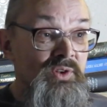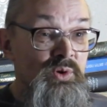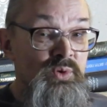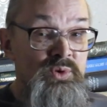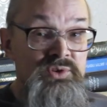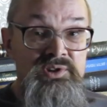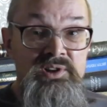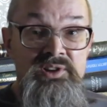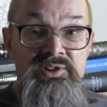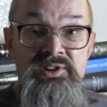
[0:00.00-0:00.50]

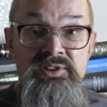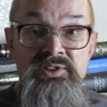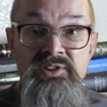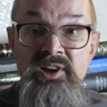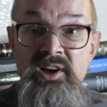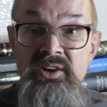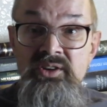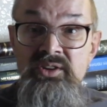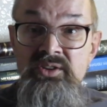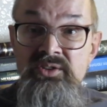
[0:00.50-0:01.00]
Озрик
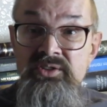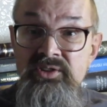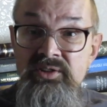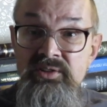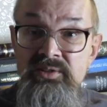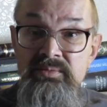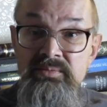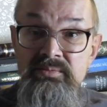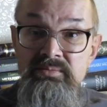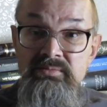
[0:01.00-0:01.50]
Тентаклс,
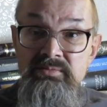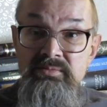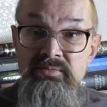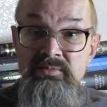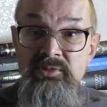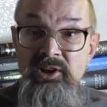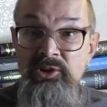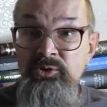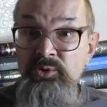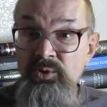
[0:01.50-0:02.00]

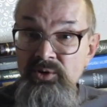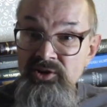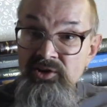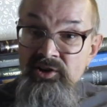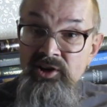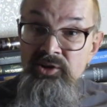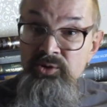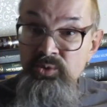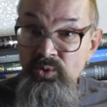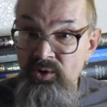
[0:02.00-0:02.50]
которые
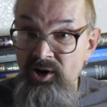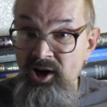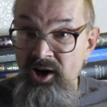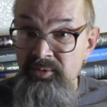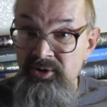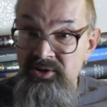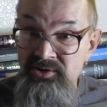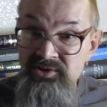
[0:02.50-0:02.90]
играют руками,